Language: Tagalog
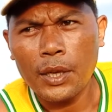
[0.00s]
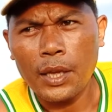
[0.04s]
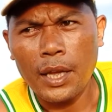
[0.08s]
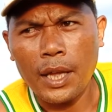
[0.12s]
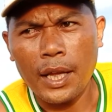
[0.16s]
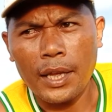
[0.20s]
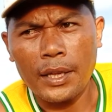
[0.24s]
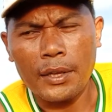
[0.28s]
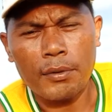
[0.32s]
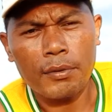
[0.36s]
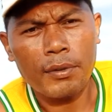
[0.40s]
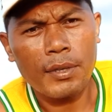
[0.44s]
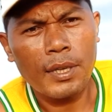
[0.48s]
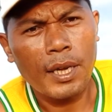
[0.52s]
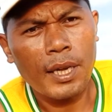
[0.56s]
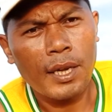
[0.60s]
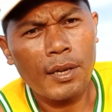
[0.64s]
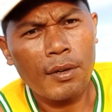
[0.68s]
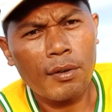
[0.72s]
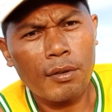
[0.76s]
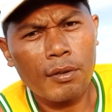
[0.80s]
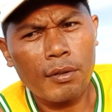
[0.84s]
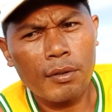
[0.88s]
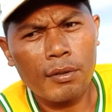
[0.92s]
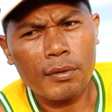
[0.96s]
ayuda
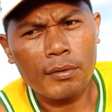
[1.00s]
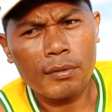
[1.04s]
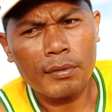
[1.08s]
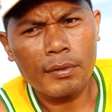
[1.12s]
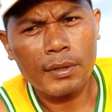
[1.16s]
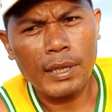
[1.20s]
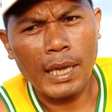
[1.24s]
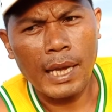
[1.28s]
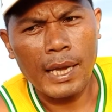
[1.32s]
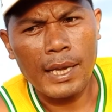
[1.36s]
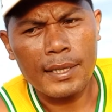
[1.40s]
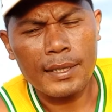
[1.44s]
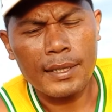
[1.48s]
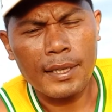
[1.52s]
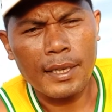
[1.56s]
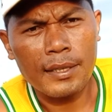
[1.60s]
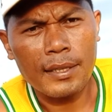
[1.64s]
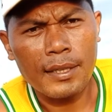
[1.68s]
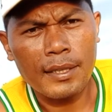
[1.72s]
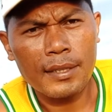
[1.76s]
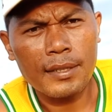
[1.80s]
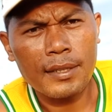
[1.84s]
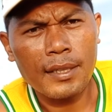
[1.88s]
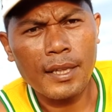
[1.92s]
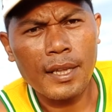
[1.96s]
o cash
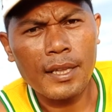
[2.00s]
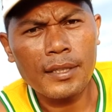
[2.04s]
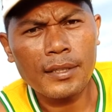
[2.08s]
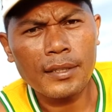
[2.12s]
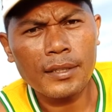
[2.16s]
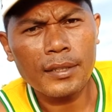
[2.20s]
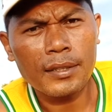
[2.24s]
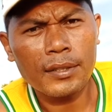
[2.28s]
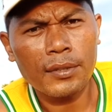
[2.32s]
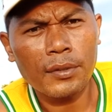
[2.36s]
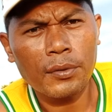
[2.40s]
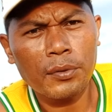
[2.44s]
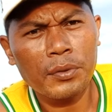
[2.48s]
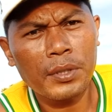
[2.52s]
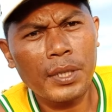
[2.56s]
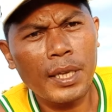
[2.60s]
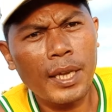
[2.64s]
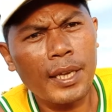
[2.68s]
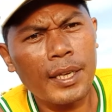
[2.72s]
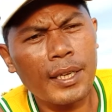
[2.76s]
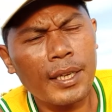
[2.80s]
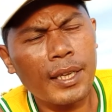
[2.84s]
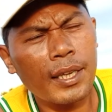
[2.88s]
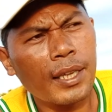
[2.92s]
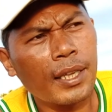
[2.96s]
assistance una
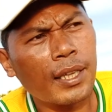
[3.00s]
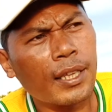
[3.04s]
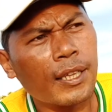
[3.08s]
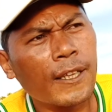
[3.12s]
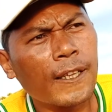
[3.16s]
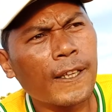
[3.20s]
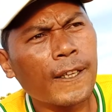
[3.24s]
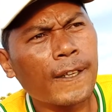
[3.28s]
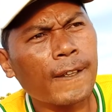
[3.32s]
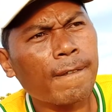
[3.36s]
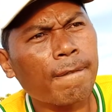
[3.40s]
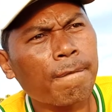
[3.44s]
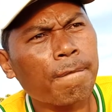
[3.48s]
ni